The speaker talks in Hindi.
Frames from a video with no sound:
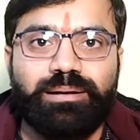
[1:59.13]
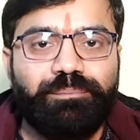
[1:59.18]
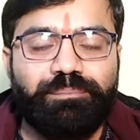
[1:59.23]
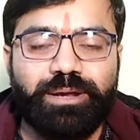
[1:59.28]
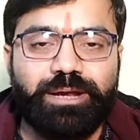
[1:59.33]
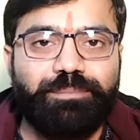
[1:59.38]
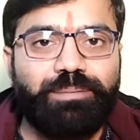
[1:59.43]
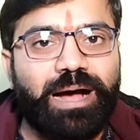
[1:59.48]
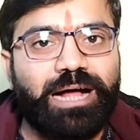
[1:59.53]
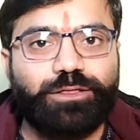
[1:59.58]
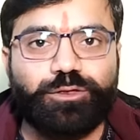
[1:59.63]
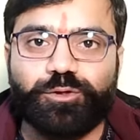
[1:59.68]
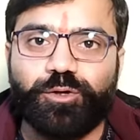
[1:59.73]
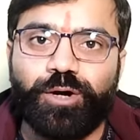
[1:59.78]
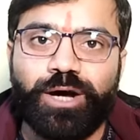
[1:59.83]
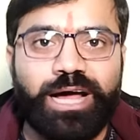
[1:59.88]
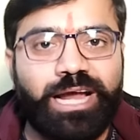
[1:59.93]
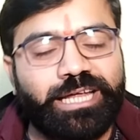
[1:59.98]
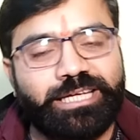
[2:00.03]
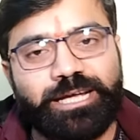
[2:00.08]
मेरी बात को
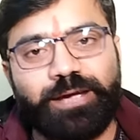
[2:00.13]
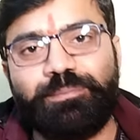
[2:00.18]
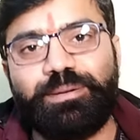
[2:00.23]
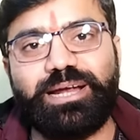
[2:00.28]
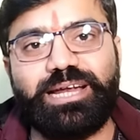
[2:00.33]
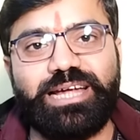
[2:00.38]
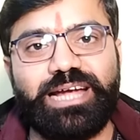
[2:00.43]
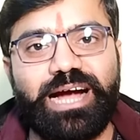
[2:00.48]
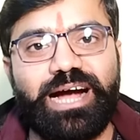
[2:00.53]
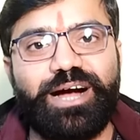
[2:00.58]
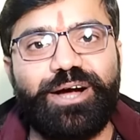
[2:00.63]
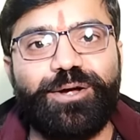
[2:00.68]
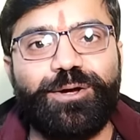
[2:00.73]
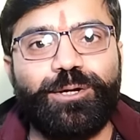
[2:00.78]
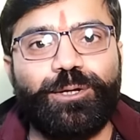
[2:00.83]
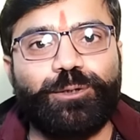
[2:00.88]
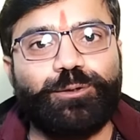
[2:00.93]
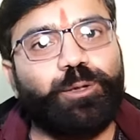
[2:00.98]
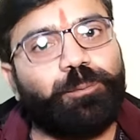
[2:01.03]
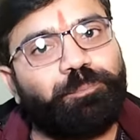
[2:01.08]
हल्के में लिया
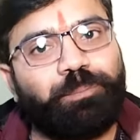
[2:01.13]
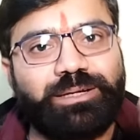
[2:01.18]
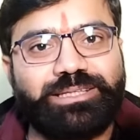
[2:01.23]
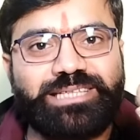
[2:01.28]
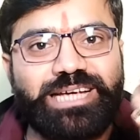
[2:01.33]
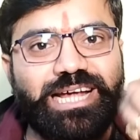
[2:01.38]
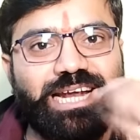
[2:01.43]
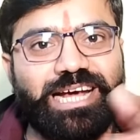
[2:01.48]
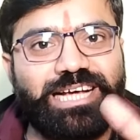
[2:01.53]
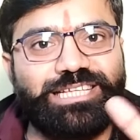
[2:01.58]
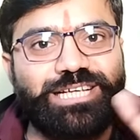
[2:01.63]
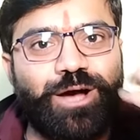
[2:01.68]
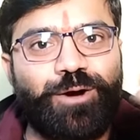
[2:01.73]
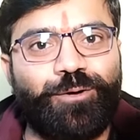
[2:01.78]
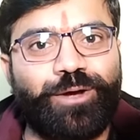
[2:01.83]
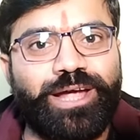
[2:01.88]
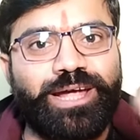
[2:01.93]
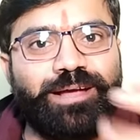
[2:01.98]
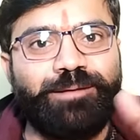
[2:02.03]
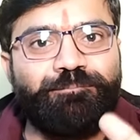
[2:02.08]
तो पीछे रह
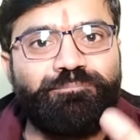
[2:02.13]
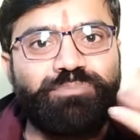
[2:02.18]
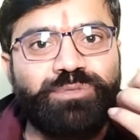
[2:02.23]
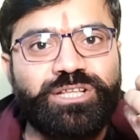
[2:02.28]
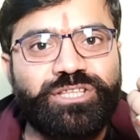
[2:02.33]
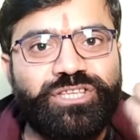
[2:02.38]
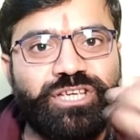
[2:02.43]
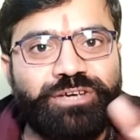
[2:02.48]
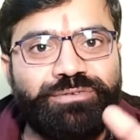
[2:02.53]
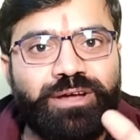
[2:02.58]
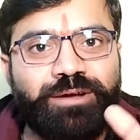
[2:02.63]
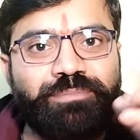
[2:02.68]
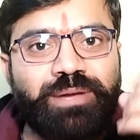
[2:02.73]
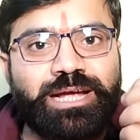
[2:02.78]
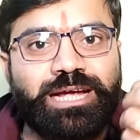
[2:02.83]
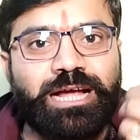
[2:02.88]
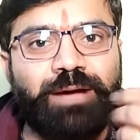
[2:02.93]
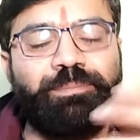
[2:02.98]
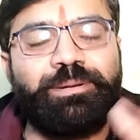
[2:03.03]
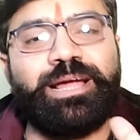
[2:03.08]
जाओगी जीवन
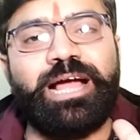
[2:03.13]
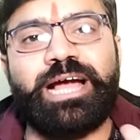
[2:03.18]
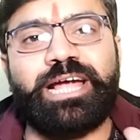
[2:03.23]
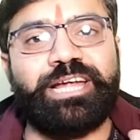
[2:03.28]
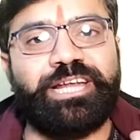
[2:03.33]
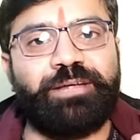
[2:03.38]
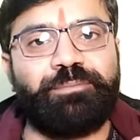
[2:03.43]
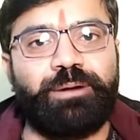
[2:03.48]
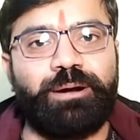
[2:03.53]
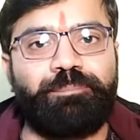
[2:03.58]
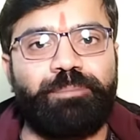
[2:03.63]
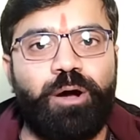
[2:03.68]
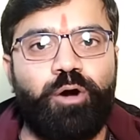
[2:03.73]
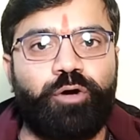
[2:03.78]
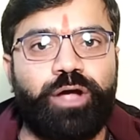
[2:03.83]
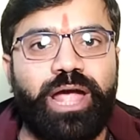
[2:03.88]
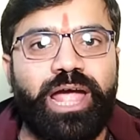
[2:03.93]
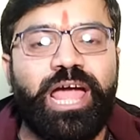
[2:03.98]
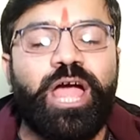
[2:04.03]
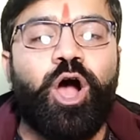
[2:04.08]
में कभी आगे नहीं बढ़
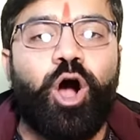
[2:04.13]
पाओगे